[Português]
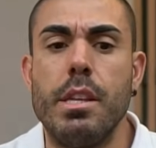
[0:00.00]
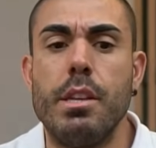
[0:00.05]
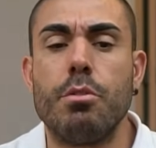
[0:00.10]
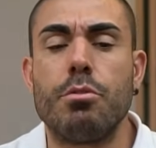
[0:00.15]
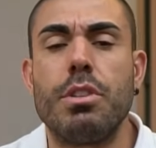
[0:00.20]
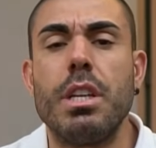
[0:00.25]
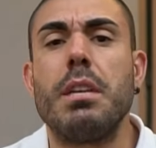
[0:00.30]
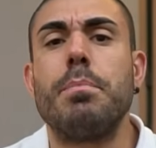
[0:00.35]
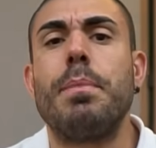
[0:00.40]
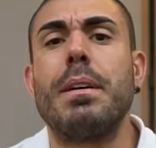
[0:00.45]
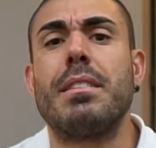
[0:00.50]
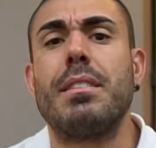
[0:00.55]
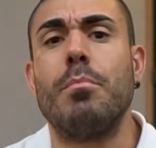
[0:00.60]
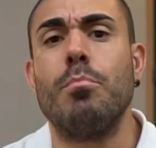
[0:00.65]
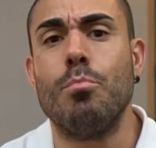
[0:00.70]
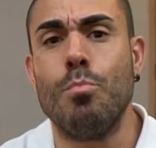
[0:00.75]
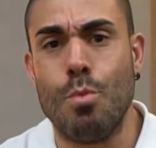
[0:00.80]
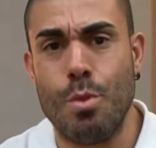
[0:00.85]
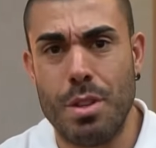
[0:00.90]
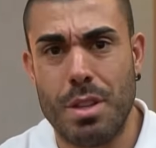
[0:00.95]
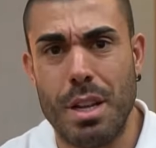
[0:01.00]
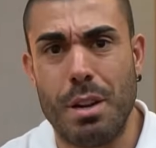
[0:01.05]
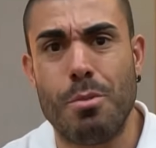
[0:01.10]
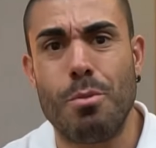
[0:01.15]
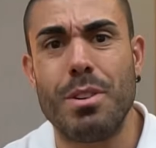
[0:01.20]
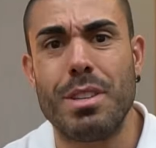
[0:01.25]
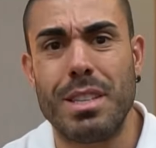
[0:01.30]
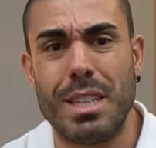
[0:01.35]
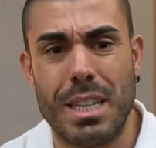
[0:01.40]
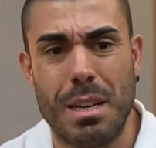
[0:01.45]
E eu sei que passa muita
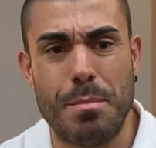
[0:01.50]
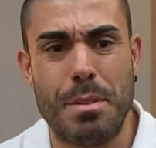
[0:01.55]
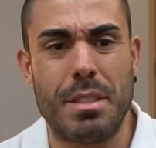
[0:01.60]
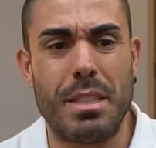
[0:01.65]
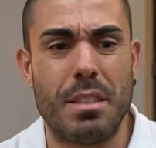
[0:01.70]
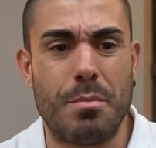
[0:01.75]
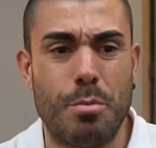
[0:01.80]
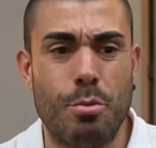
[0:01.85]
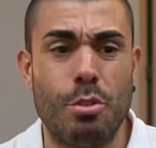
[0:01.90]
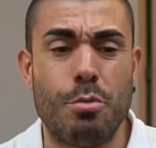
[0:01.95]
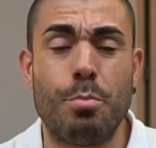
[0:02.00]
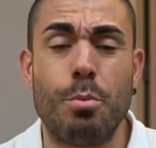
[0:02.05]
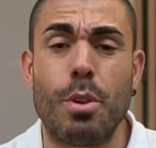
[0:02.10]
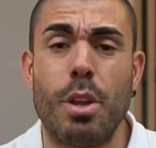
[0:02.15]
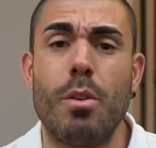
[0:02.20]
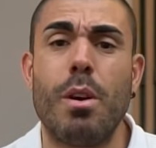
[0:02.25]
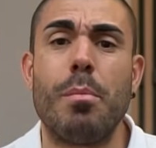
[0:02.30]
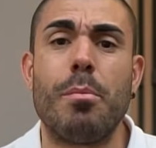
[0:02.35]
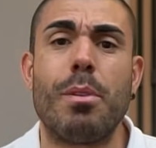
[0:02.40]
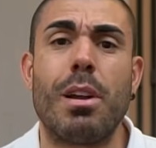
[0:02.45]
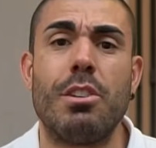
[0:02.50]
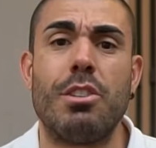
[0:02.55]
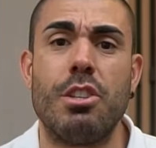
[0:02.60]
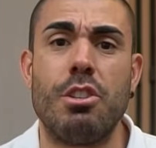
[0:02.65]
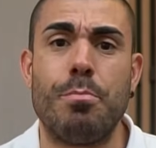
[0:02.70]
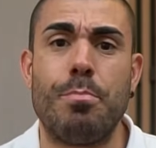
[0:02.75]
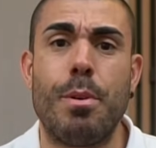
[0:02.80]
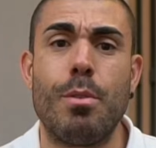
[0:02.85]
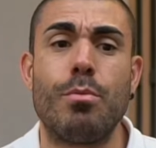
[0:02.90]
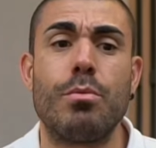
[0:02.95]
coisa na cabeça das pessoas, porque eu abro caixinha
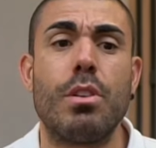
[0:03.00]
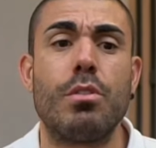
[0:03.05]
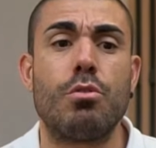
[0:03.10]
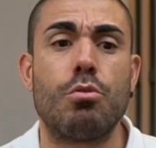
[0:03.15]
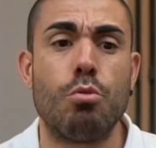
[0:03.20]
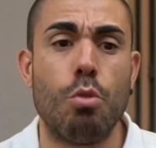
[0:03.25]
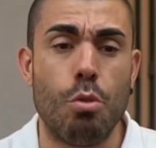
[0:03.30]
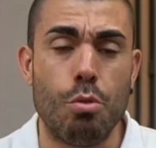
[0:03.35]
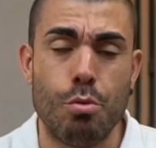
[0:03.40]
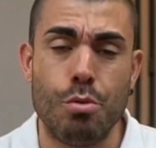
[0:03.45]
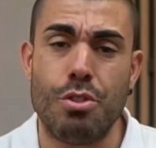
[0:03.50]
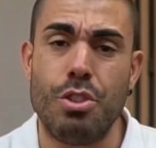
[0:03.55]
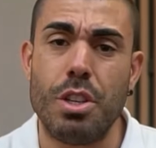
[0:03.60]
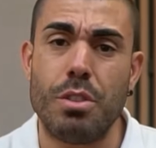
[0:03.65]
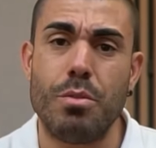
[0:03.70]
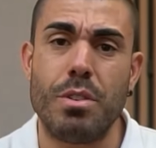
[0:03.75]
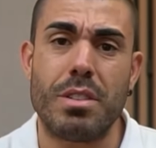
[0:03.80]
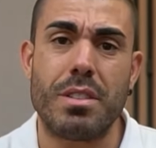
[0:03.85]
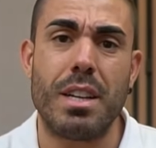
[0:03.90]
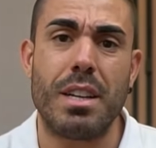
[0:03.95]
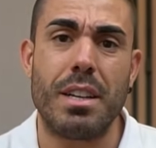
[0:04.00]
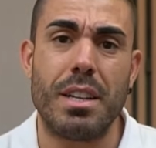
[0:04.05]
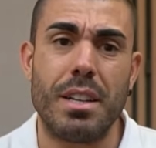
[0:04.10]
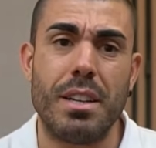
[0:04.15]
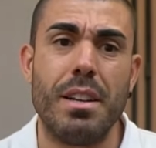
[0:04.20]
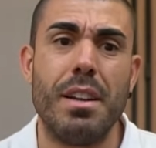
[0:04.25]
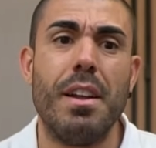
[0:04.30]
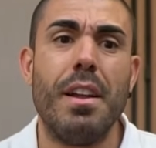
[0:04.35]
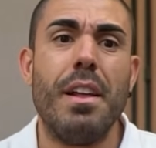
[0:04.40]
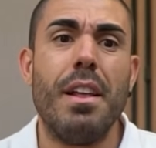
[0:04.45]
de perguntas todo dia no
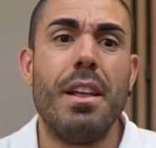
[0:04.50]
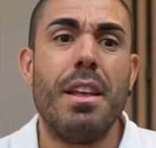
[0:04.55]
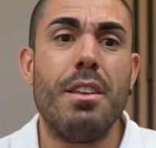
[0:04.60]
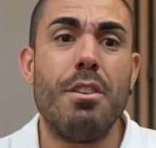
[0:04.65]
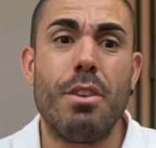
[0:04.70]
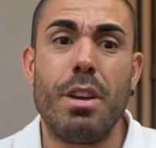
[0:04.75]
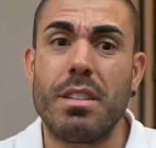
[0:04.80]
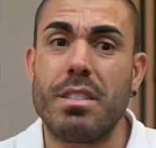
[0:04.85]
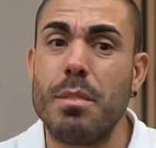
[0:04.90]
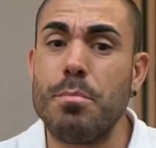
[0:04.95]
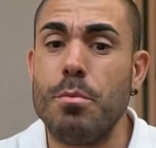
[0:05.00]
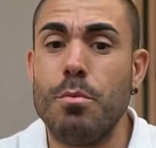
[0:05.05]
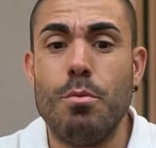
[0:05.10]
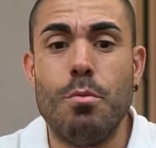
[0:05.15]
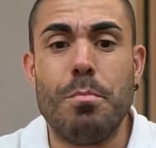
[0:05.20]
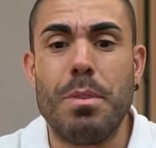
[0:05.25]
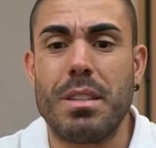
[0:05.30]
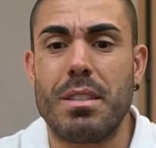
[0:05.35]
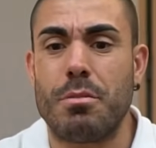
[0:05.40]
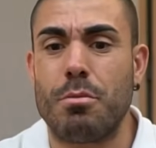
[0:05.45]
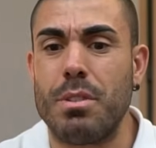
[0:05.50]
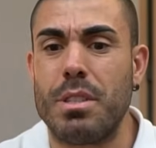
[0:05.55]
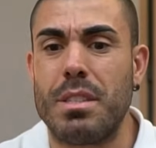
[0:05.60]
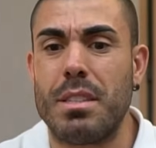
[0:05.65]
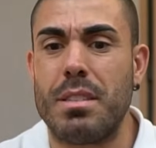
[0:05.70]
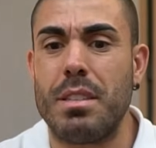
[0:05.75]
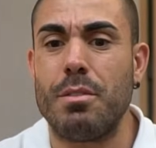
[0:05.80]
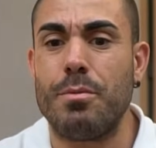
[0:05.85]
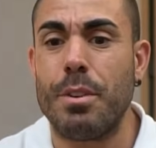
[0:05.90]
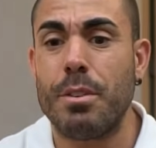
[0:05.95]
Instagram e eu recebo umas coisas
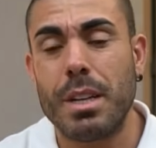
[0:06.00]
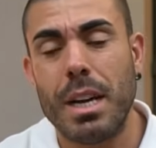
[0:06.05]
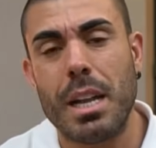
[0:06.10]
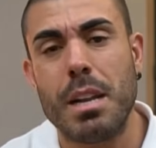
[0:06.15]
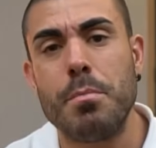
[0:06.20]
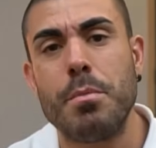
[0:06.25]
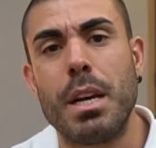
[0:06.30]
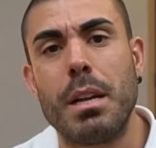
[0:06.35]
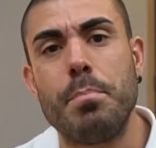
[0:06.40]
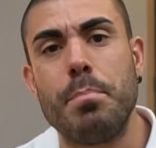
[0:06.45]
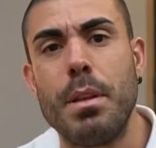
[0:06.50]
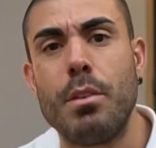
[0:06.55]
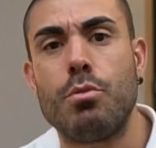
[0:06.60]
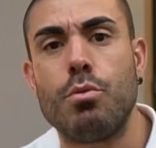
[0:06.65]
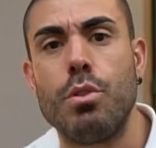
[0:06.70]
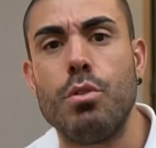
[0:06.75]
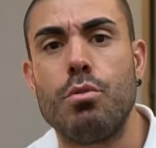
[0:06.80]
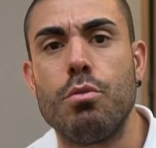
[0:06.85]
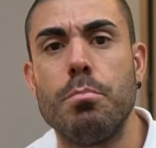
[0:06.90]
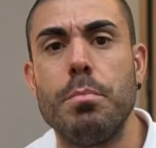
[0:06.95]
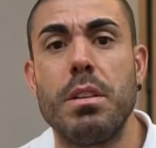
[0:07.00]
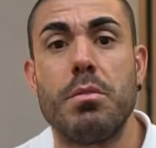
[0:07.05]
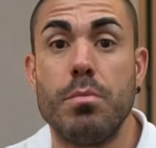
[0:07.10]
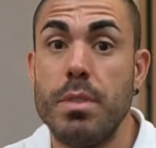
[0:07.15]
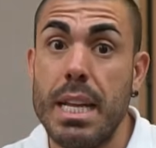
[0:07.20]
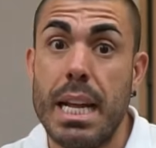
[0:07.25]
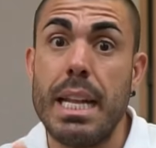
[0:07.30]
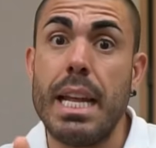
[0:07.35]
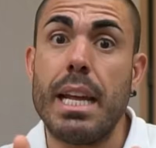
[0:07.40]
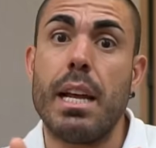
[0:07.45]
assim que eu falo, caramba, o cara pensou isso mesmo.
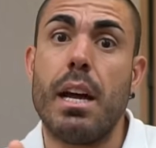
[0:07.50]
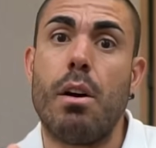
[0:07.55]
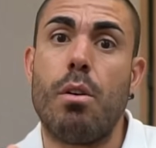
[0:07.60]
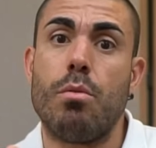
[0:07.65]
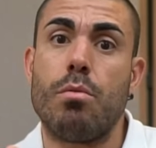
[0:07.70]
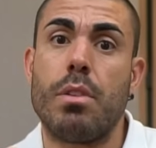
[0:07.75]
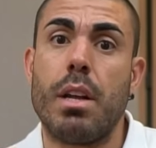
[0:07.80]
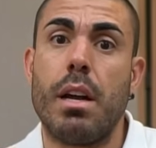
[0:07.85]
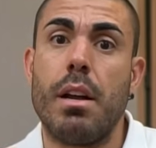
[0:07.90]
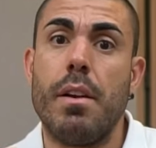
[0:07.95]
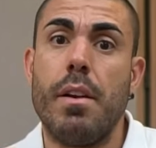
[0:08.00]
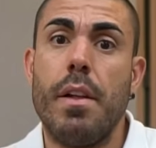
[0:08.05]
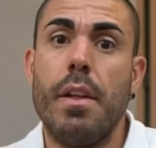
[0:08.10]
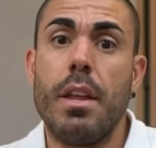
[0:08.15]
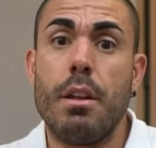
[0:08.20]
E é legal, tá?